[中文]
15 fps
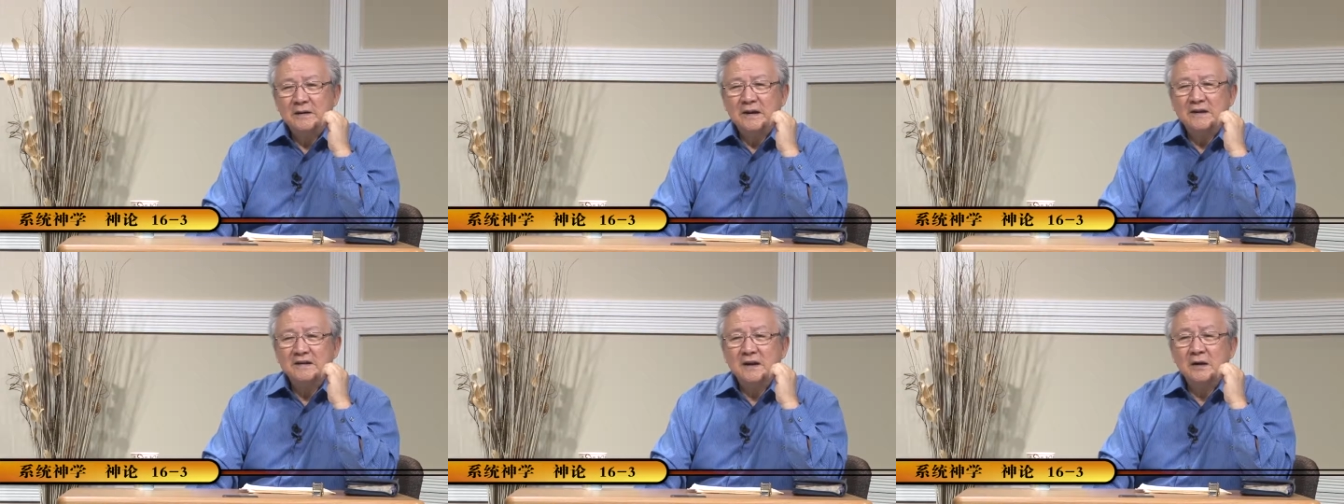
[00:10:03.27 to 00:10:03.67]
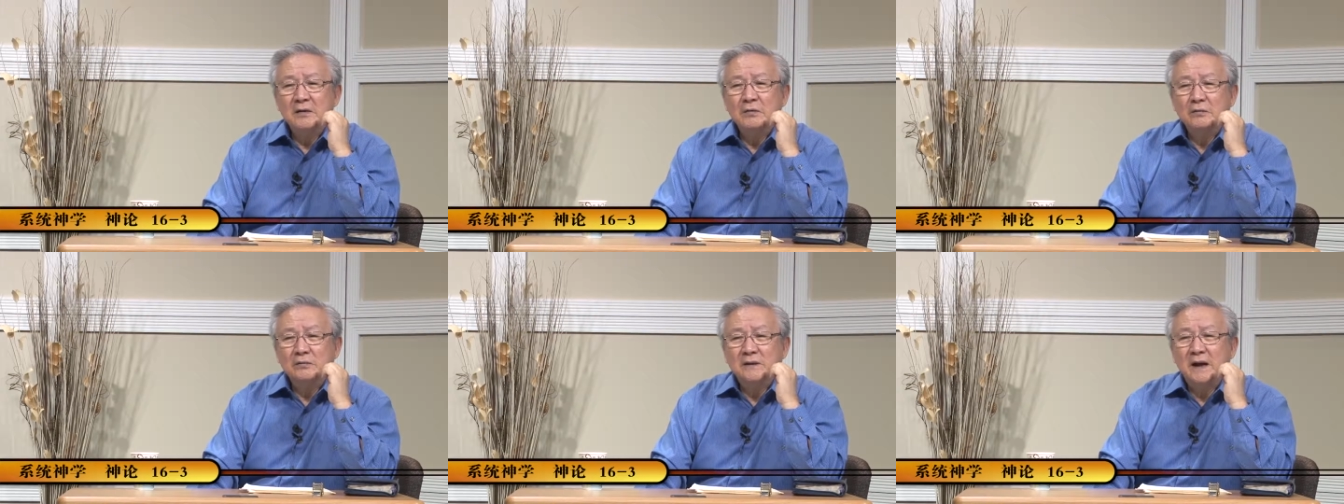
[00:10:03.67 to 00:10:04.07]
有点像
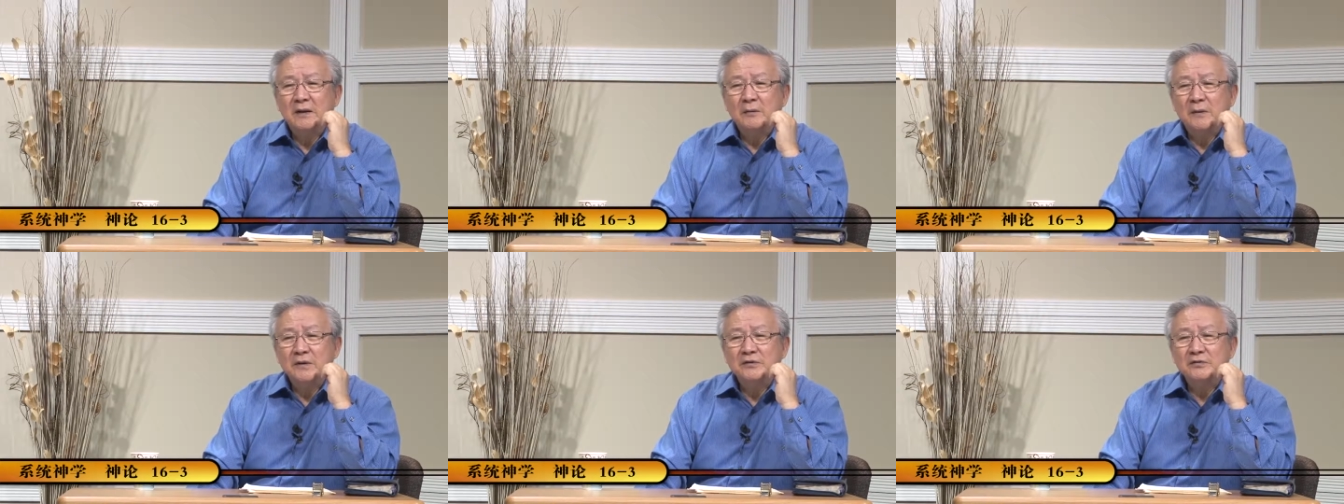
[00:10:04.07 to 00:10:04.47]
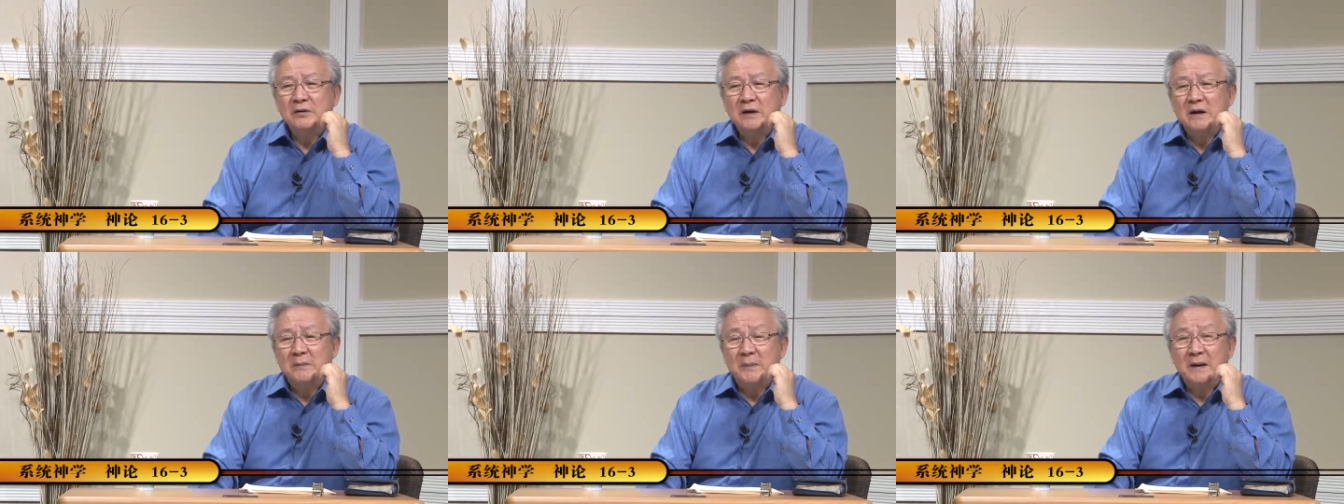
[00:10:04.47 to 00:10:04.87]
古代文
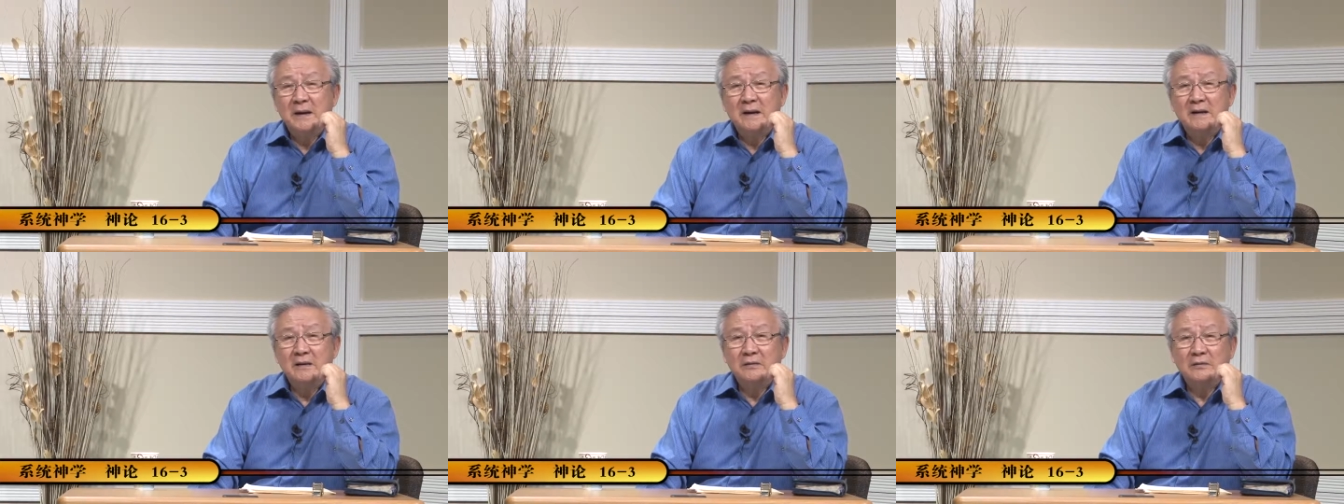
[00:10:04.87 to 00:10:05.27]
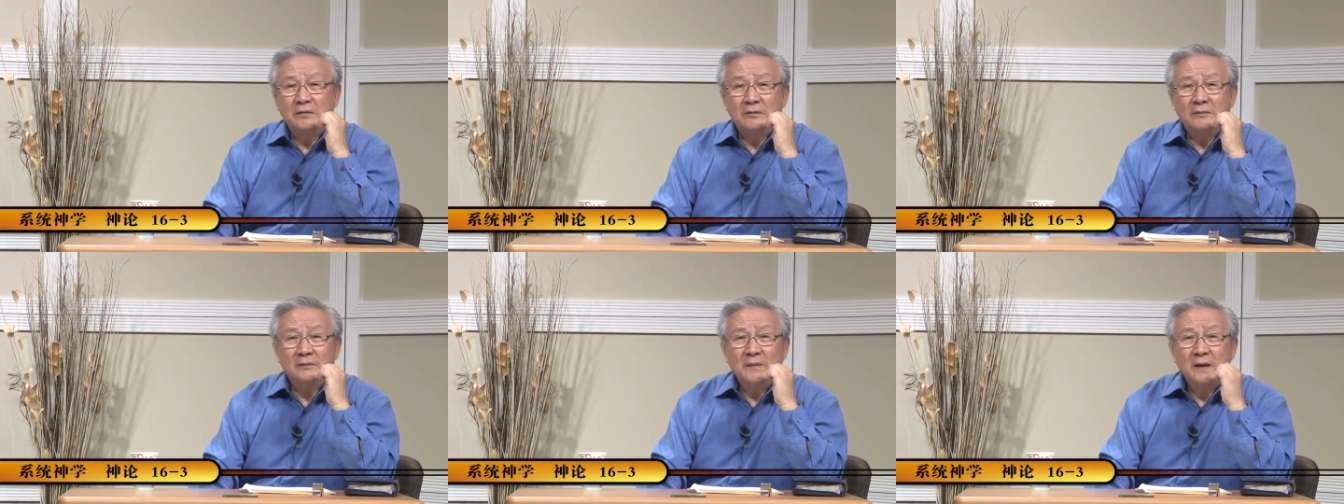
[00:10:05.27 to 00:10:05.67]
学里面的这
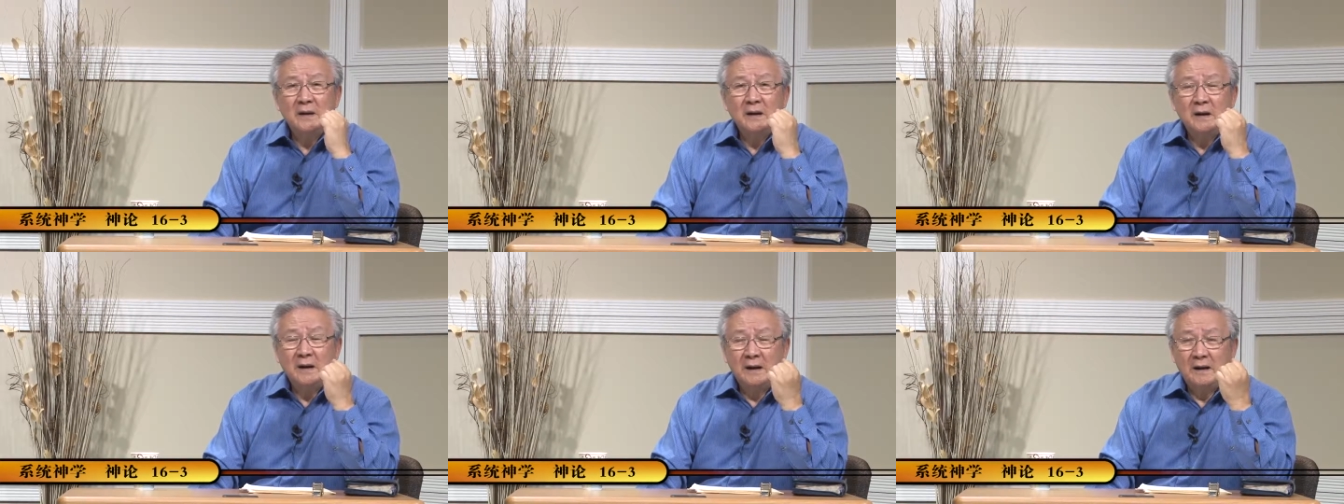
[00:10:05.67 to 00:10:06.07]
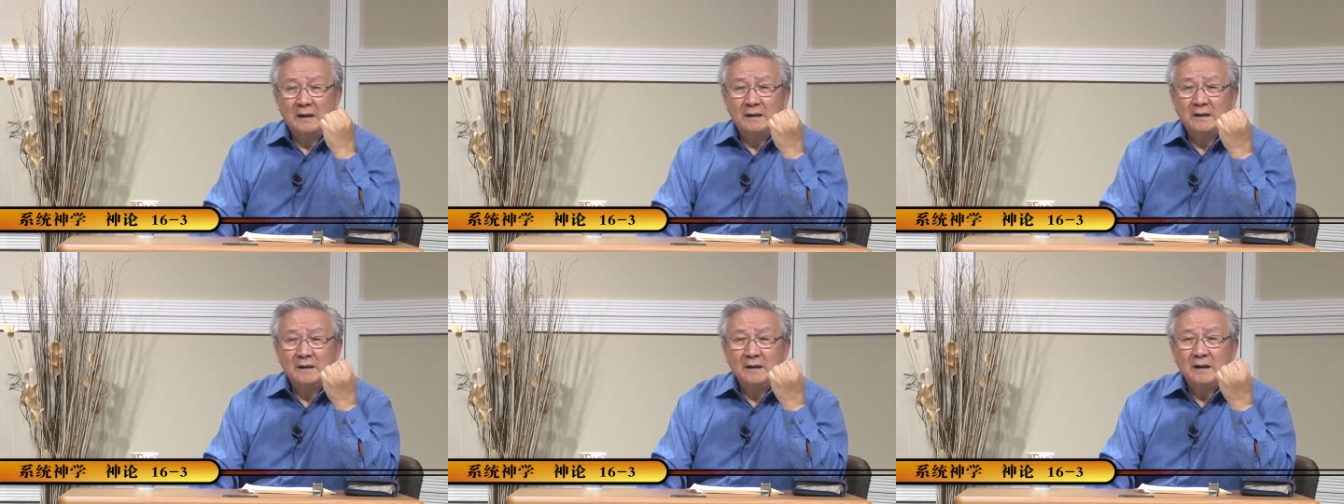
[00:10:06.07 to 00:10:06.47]
种
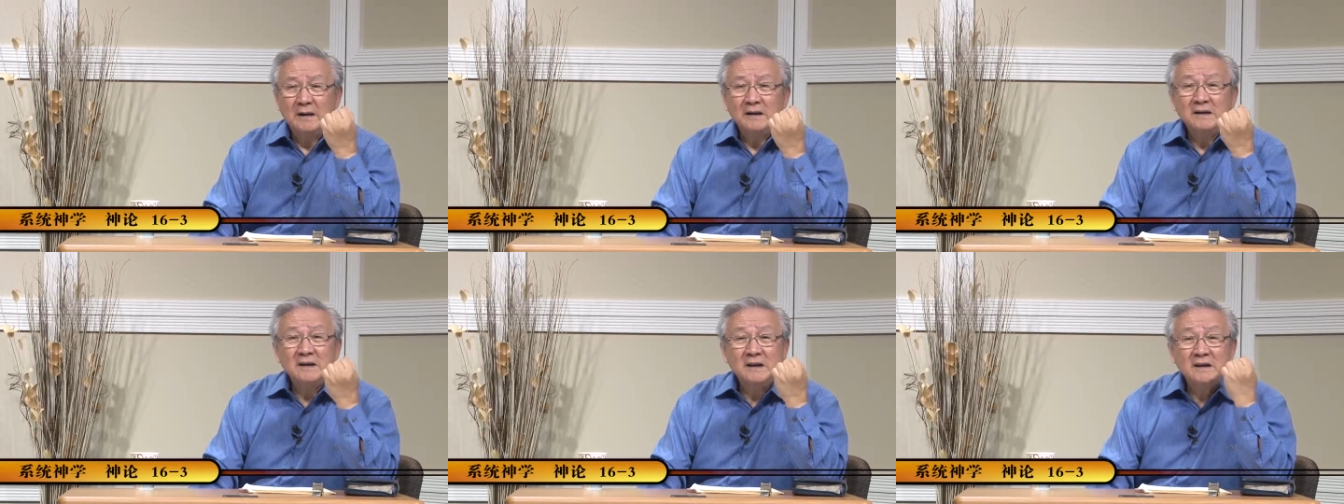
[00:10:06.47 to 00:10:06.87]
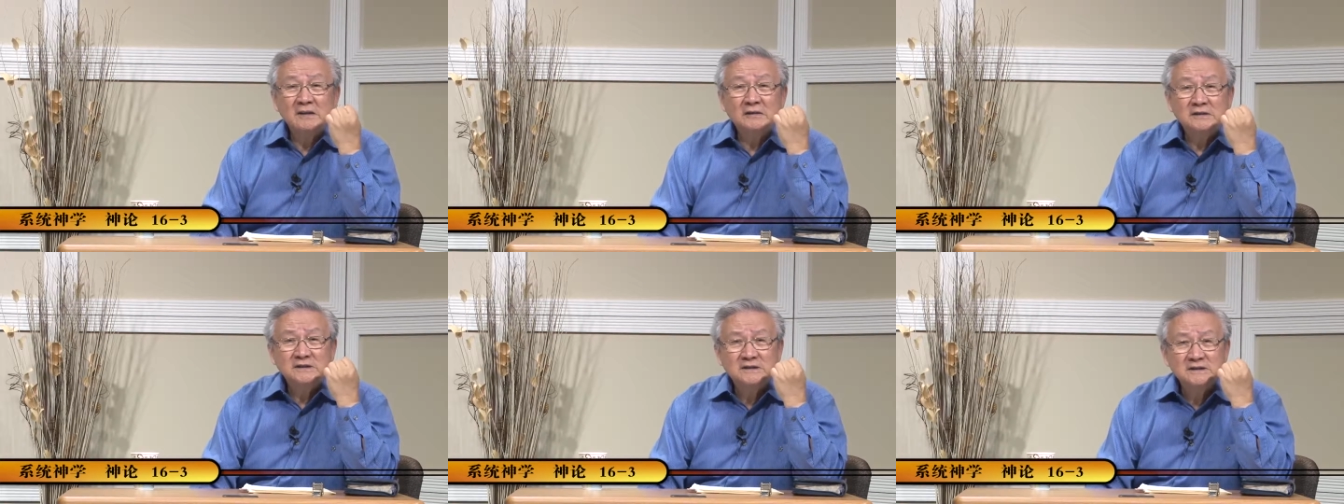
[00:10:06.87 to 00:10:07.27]
啊一
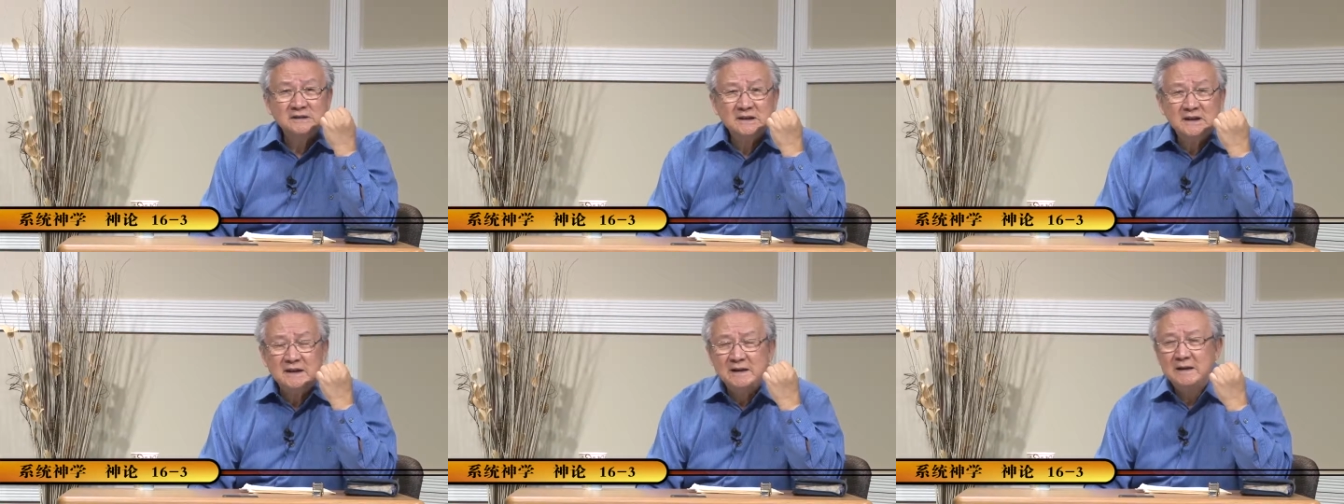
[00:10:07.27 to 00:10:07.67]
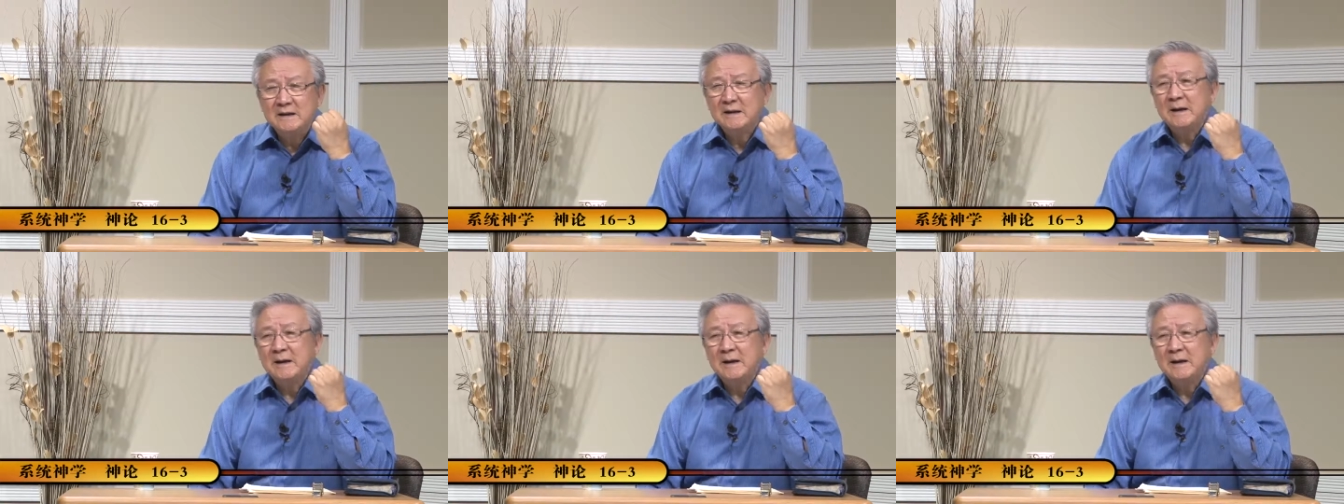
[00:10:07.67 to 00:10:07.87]
种尸体。